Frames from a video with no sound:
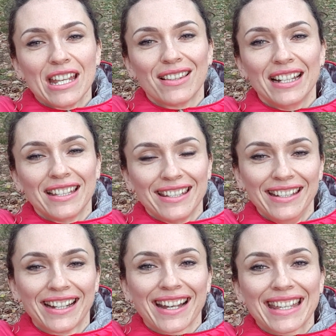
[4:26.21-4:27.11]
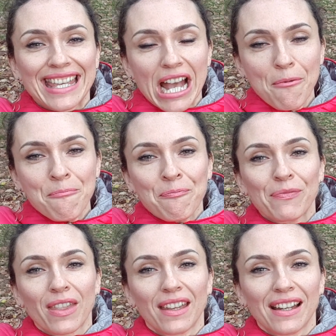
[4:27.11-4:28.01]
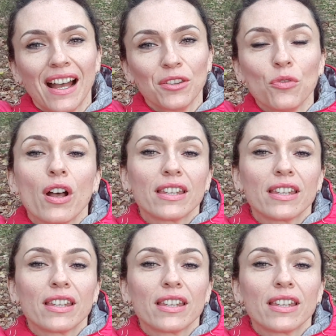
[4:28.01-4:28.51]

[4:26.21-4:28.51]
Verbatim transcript: И для таких, как я, э, ну,